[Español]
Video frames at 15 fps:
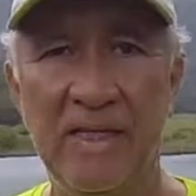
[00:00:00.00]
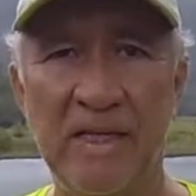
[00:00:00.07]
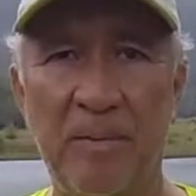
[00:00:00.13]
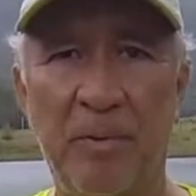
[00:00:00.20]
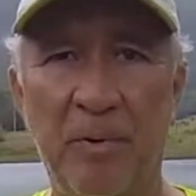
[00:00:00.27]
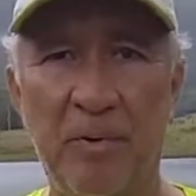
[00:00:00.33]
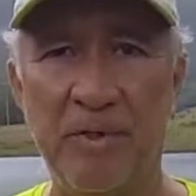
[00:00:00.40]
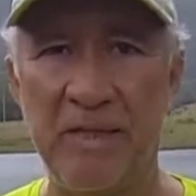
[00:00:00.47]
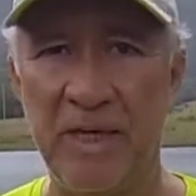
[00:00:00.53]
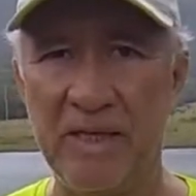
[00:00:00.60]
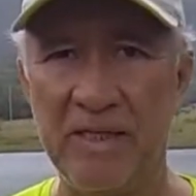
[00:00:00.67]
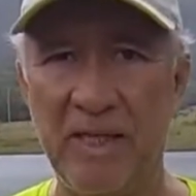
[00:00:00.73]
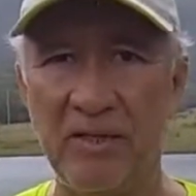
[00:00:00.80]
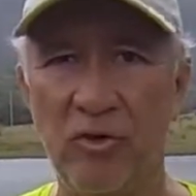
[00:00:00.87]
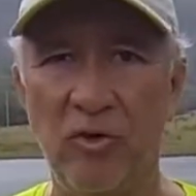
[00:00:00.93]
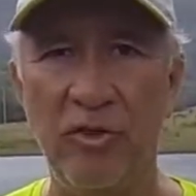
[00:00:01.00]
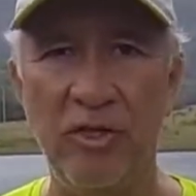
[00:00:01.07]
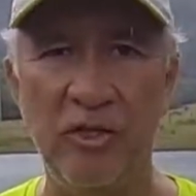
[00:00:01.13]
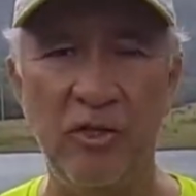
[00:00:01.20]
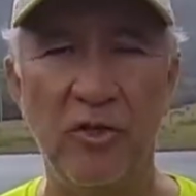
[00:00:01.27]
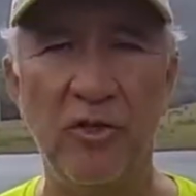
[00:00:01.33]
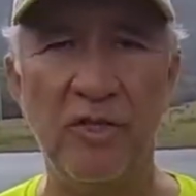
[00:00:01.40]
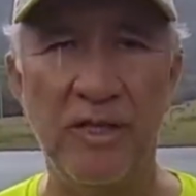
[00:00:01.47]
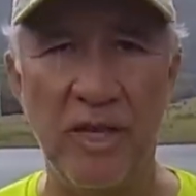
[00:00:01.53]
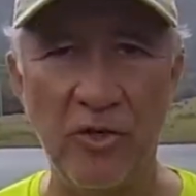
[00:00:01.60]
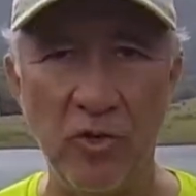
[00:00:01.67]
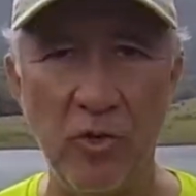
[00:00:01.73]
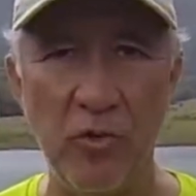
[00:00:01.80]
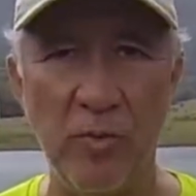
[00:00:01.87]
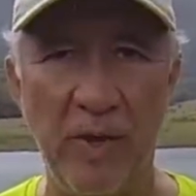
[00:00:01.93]
aprovechar estas condiciones de
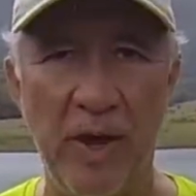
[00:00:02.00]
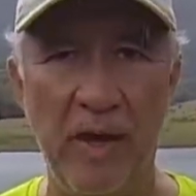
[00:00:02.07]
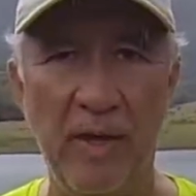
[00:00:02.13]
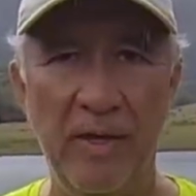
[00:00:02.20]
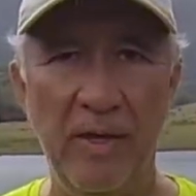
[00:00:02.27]
lluvia